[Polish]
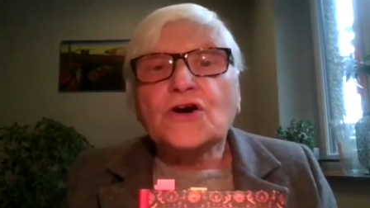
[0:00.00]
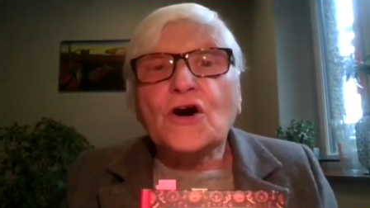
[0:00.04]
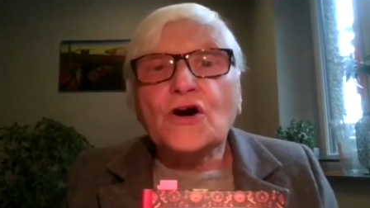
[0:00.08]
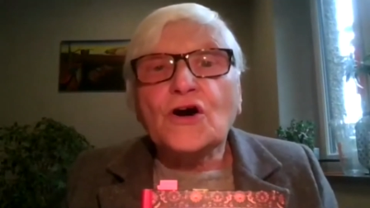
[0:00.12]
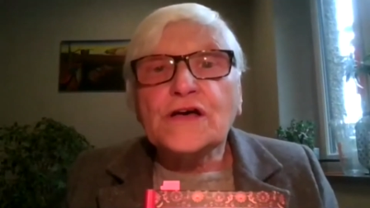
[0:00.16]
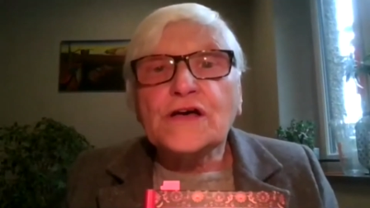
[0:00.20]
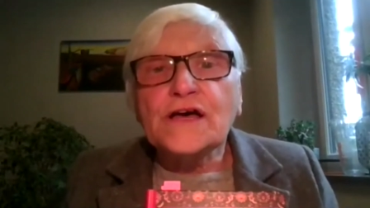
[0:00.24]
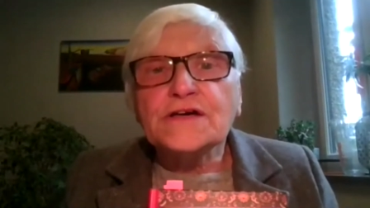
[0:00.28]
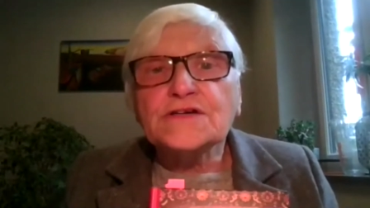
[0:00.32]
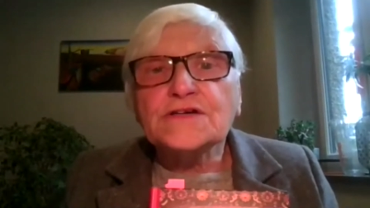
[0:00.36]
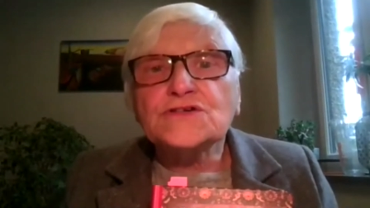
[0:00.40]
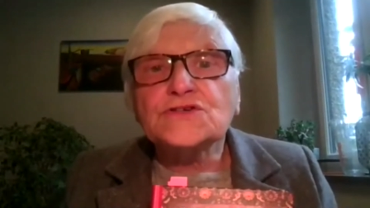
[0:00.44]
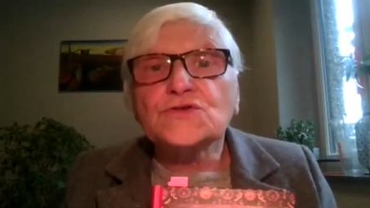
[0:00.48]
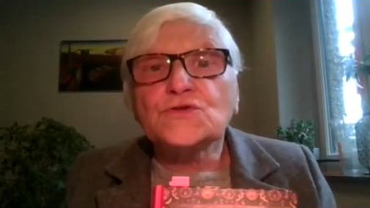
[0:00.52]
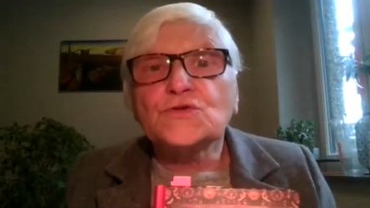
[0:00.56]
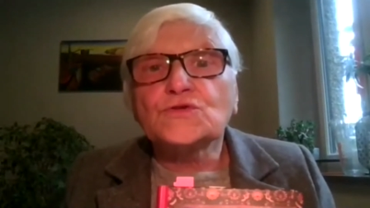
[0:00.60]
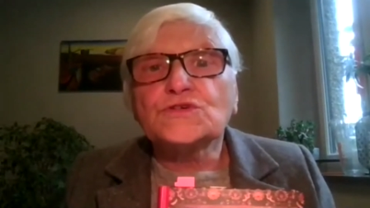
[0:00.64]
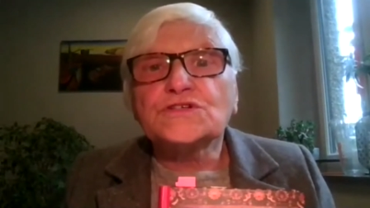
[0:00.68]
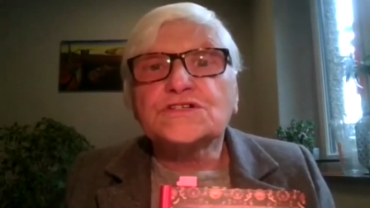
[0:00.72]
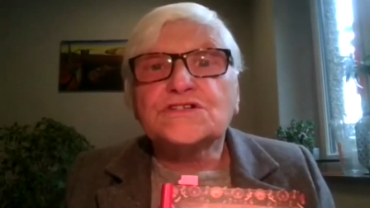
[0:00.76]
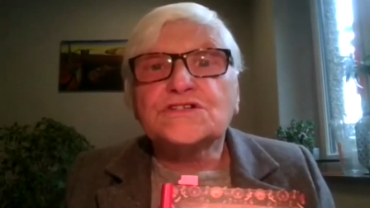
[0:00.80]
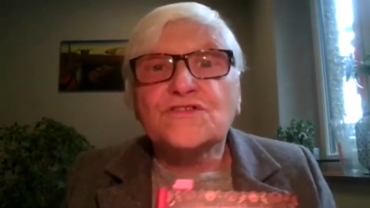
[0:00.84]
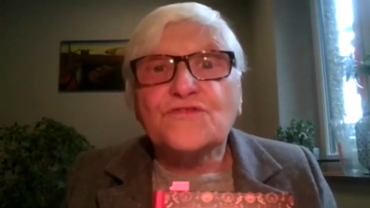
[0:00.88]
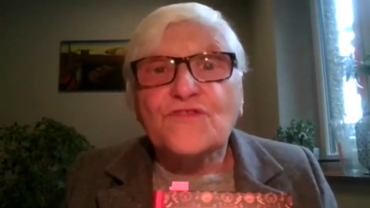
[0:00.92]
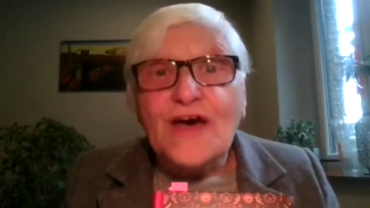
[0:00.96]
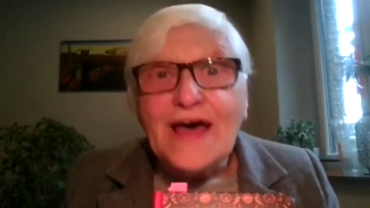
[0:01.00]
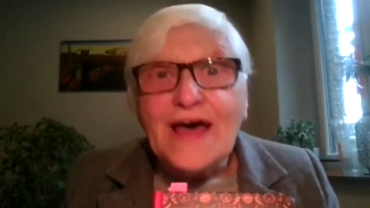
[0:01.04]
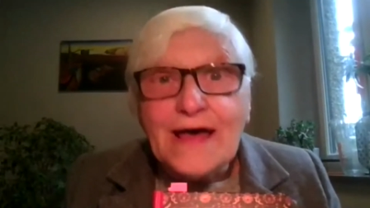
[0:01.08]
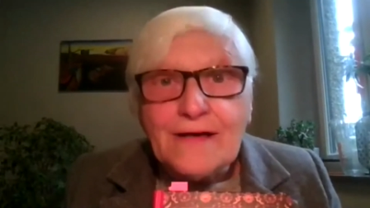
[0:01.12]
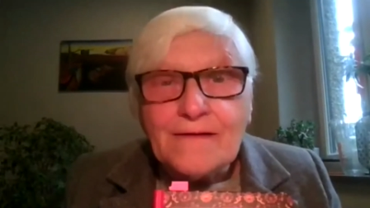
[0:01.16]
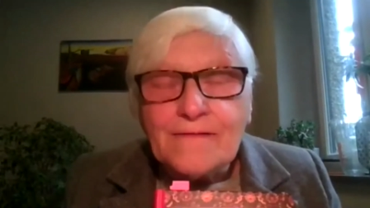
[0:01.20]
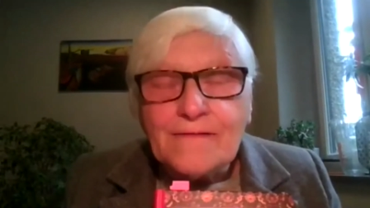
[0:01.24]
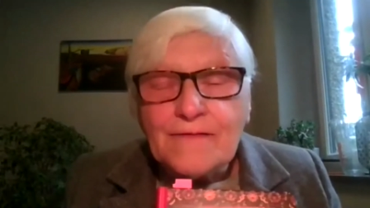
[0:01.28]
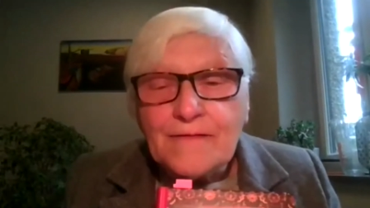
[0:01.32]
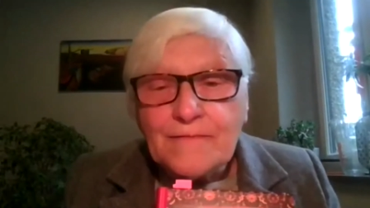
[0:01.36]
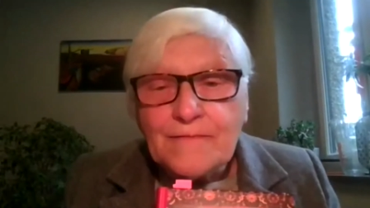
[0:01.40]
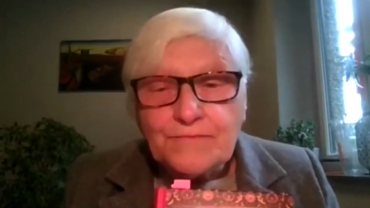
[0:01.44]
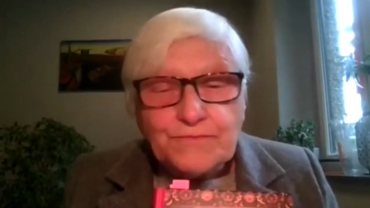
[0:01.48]
Tytuły, te
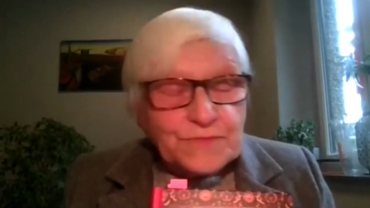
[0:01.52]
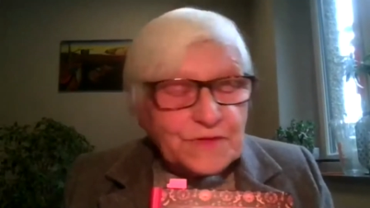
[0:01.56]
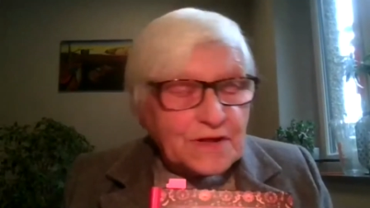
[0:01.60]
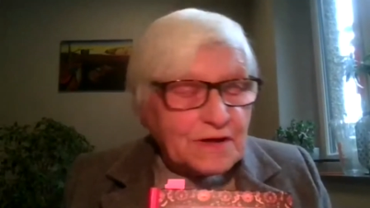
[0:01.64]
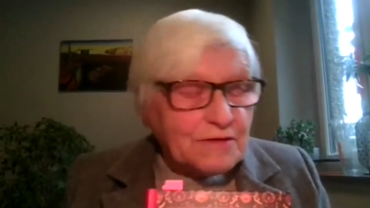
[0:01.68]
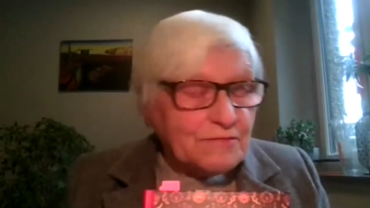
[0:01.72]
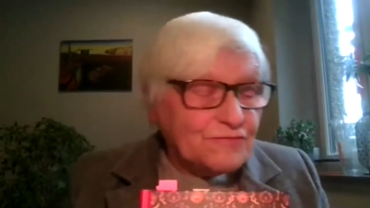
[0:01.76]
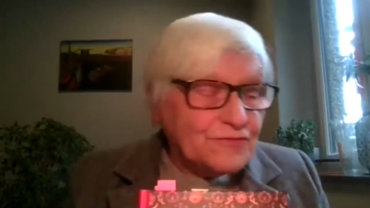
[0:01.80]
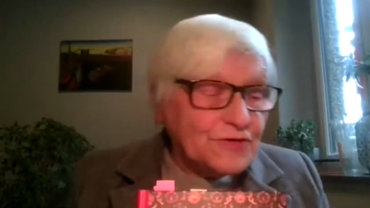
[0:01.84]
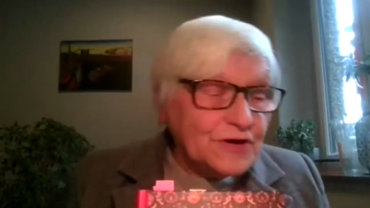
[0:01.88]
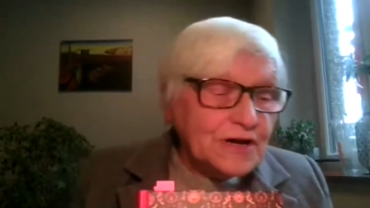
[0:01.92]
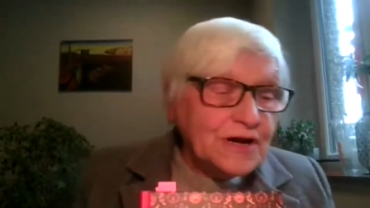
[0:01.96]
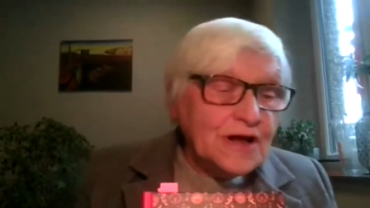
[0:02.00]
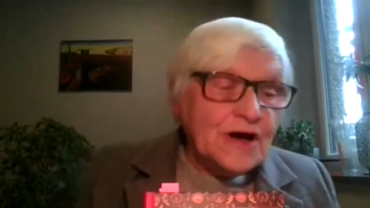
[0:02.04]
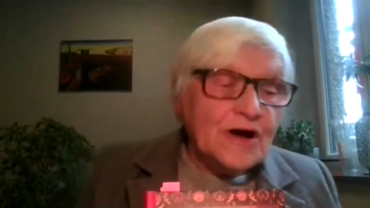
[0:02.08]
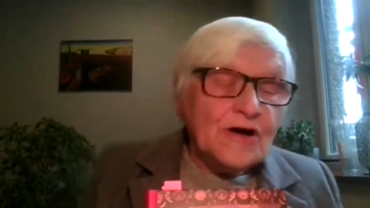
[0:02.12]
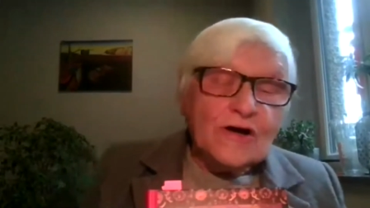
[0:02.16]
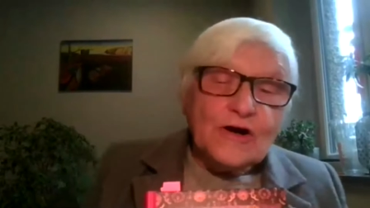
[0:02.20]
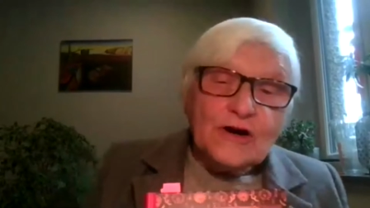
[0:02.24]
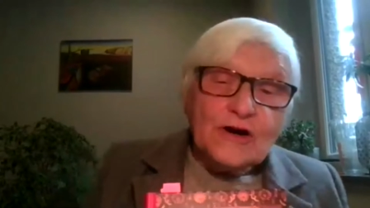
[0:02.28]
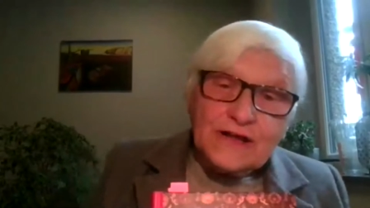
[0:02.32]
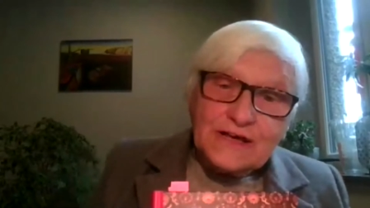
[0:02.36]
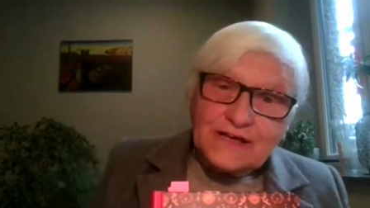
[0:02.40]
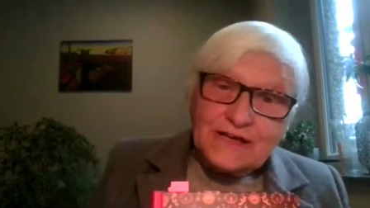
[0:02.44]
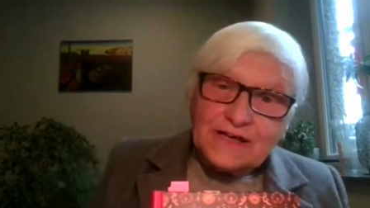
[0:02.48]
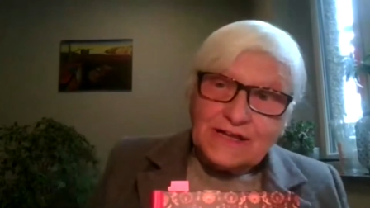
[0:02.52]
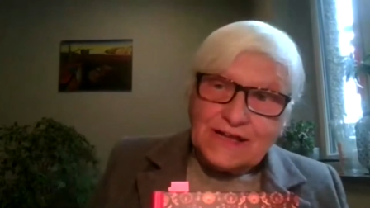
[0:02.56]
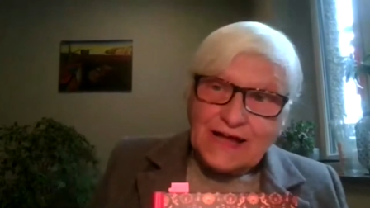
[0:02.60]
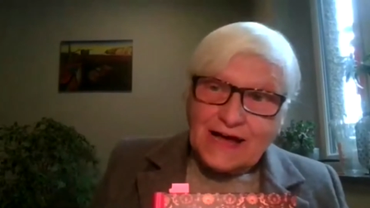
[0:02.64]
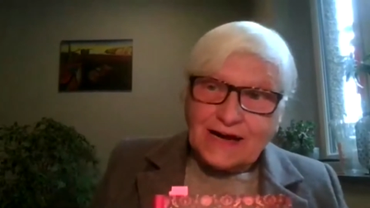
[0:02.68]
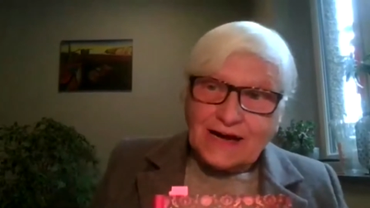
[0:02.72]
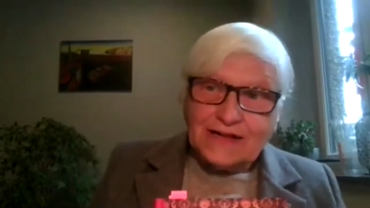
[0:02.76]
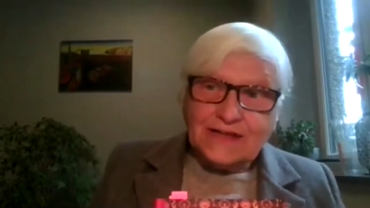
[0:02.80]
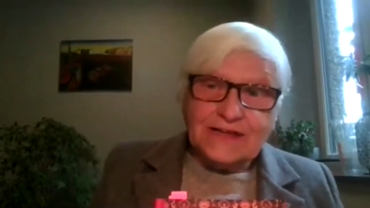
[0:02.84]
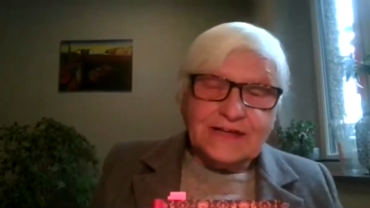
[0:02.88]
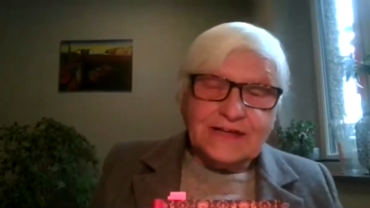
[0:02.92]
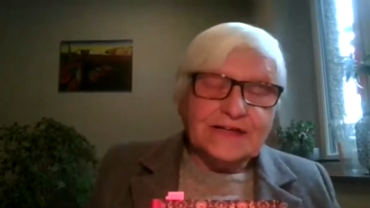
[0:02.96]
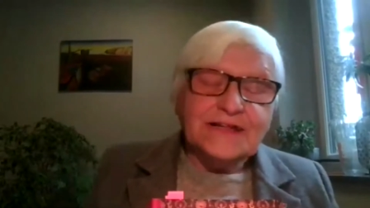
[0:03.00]
tytuły pokazują,